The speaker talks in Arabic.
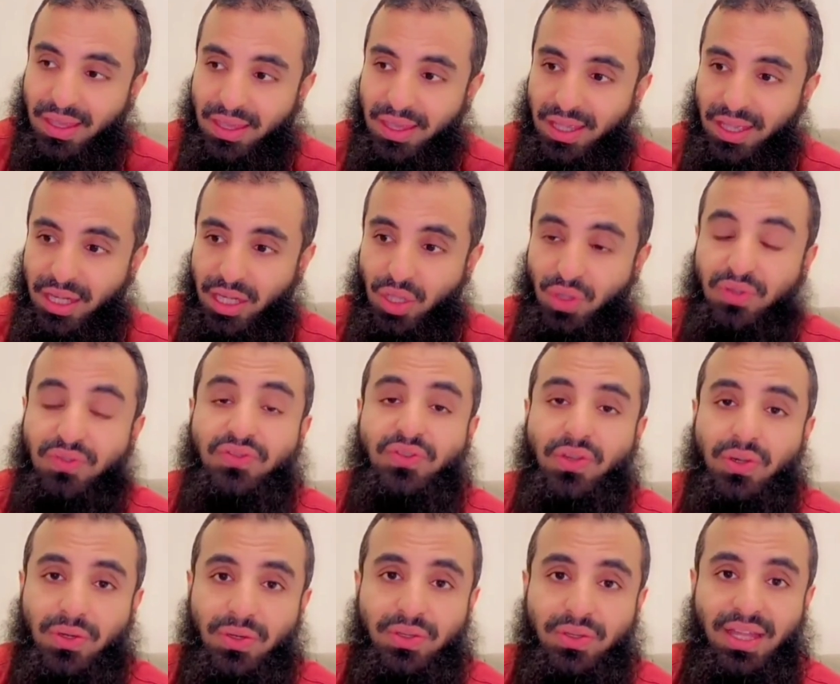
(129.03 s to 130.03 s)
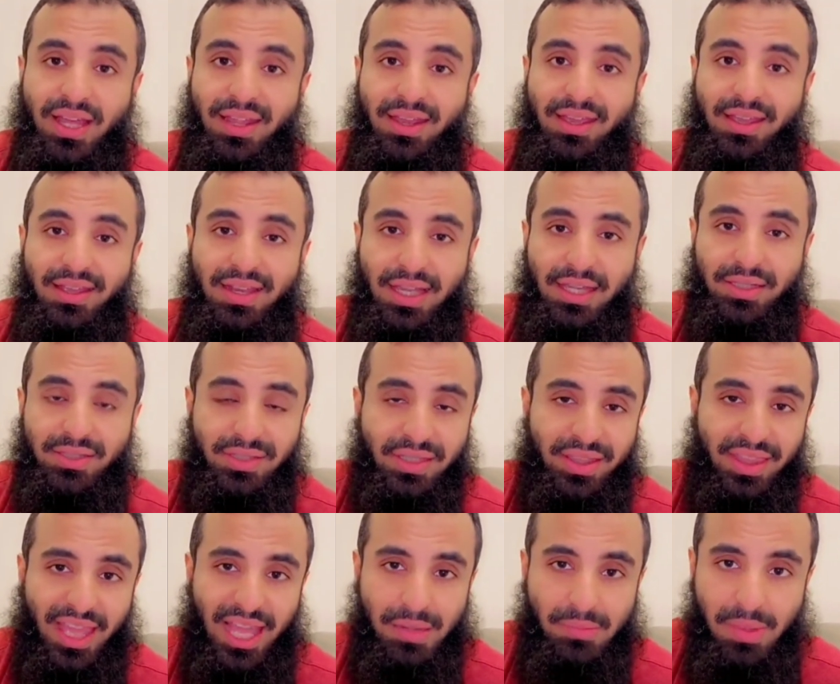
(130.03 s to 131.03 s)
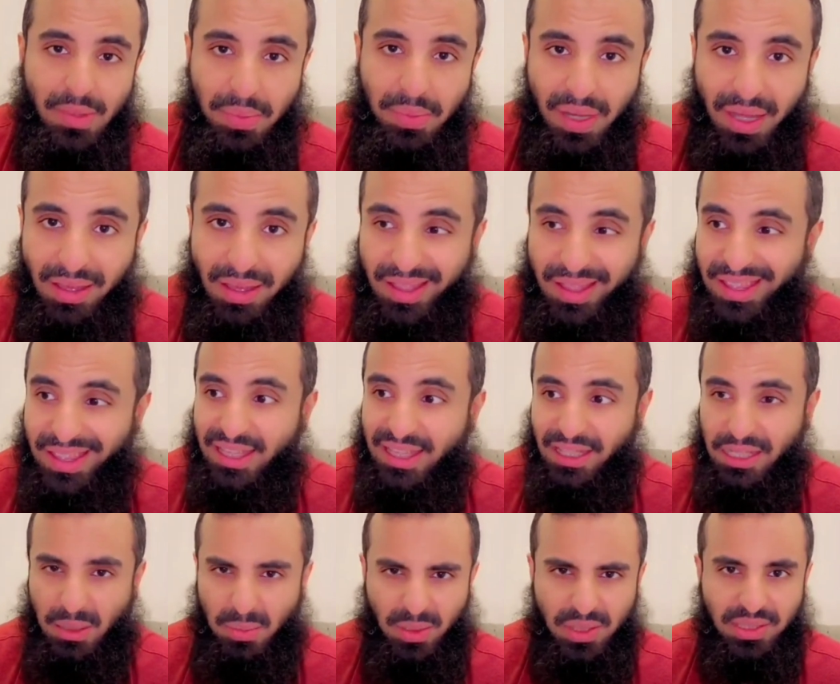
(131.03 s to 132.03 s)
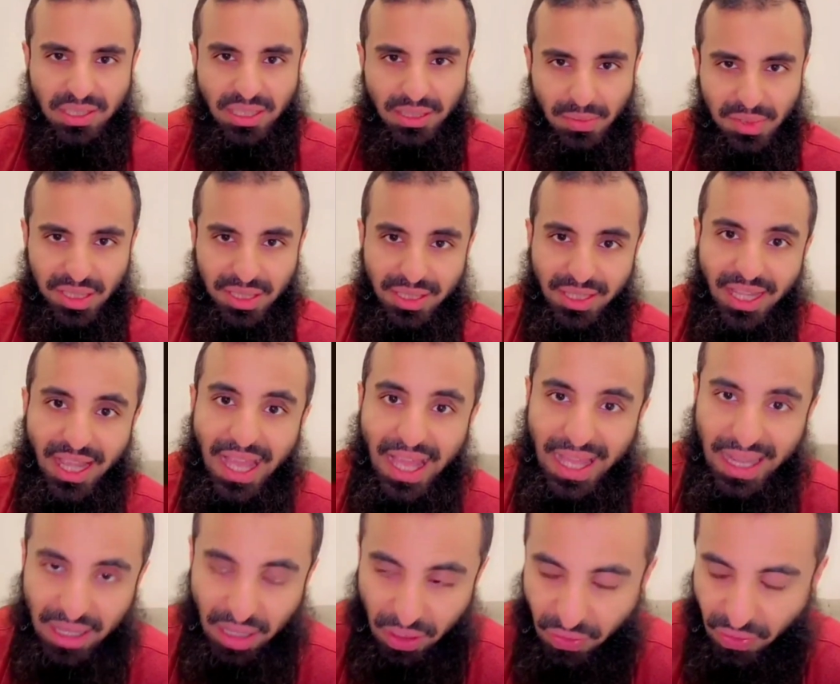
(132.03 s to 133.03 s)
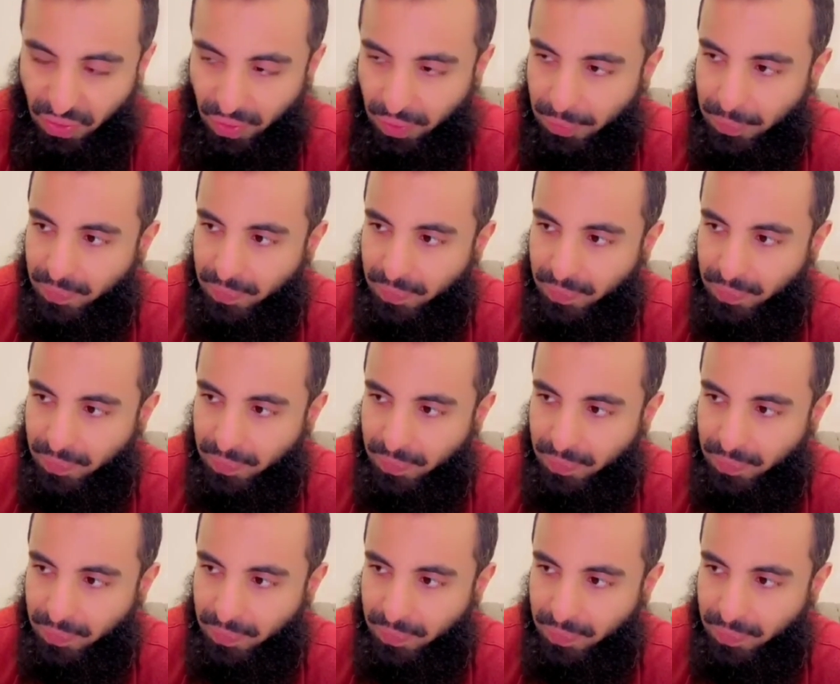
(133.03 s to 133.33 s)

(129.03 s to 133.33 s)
يعني ينفقون عليك لكن خذي هالمبلغ البسيط مشي حالك فيه